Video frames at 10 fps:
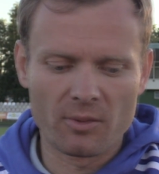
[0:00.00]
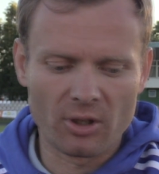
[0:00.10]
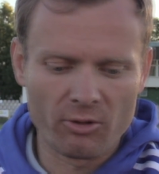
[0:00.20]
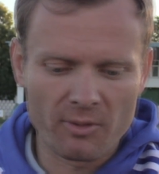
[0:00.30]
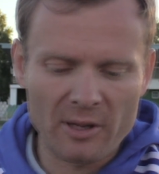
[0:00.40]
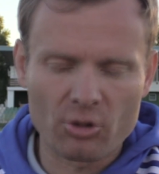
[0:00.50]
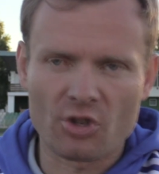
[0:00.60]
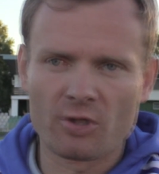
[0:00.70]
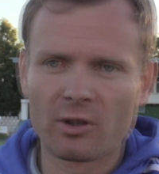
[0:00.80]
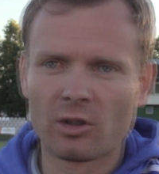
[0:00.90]
tego wymiaru
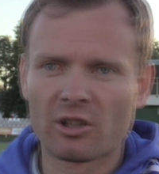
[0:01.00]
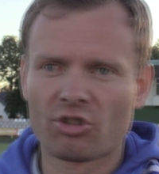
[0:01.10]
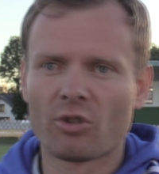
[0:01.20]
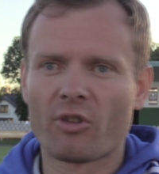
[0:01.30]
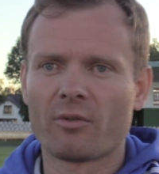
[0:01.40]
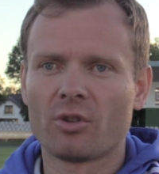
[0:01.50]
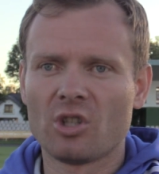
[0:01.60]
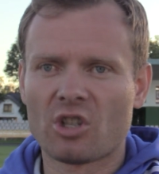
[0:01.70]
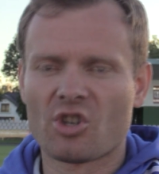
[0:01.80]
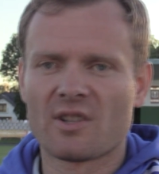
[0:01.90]
czasowego dla każdego
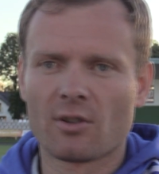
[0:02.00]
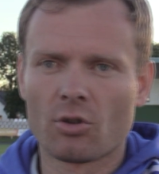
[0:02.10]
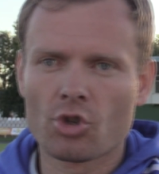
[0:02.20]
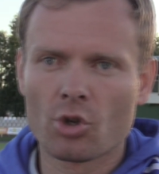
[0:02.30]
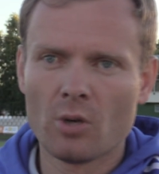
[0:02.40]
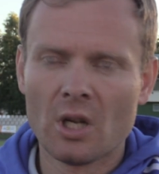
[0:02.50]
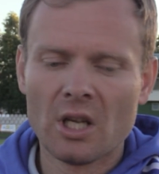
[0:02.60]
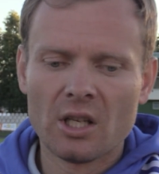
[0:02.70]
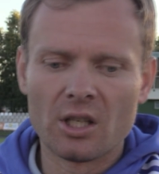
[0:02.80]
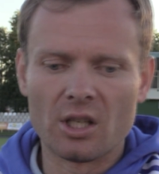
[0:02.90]
zawodnika się zakończył
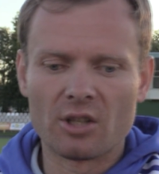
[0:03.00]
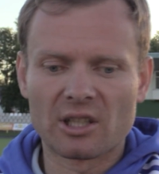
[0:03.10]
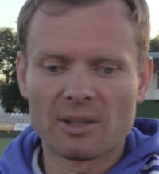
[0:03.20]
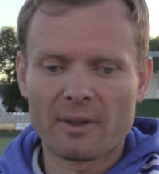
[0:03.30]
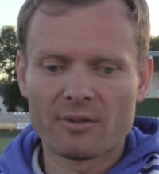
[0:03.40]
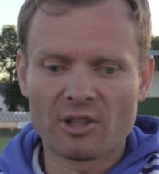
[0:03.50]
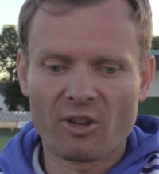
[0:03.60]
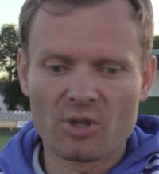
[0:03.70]
i, i tak naprawdę teraz